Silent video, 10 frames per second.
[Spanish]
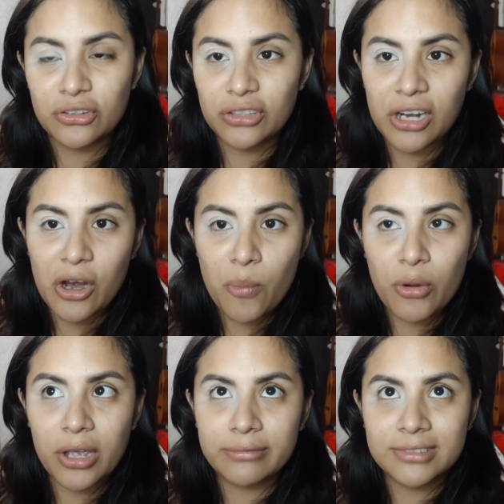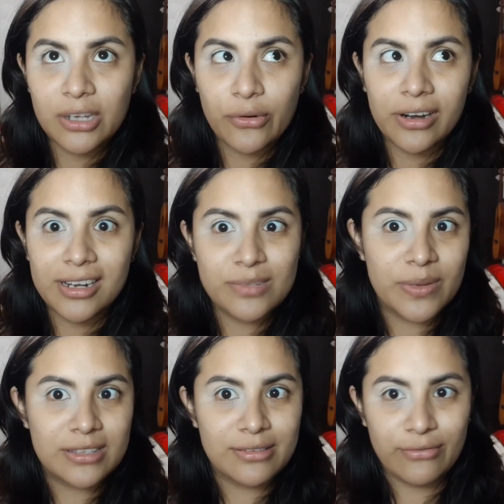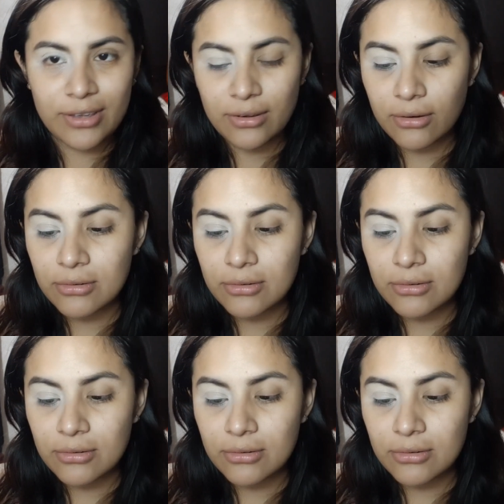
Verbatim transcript: no tienen como que un sabor en específico,